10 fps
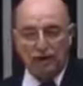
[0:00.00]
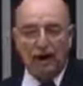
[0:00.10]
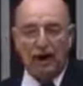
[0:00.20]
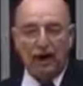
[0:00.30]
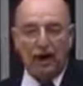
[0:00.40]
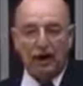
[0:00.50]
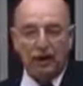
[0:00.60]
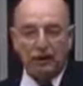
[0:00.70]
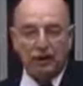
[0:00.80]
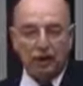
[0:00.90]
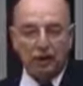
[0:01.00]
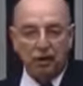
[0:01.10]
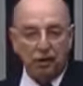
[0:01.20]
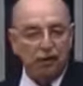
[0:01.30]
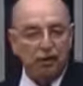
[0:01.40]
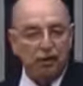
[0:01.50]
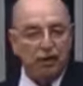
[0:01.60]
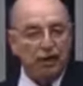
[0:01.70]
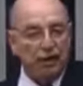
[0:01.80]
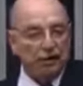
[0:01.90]
a atividade econômica do
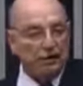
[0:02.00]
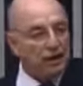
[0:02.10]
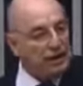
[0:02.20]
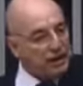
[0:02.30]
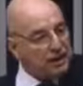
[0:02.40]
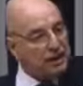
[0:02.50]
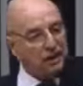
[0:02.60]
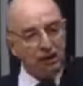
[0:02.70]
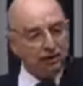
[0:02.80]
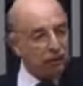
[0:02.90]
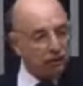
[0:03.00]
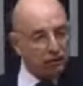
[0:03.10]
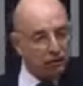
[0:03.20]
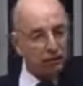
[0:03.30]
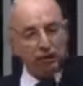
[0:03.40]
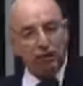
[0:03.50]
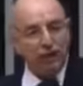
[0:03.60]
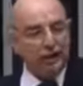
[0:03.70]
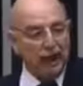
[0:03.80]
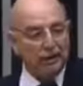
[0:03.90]
país e não, isso não alterou
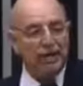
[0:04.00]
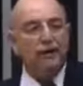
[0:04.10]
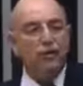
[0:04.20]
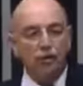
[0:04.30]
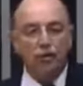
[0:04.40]
em nada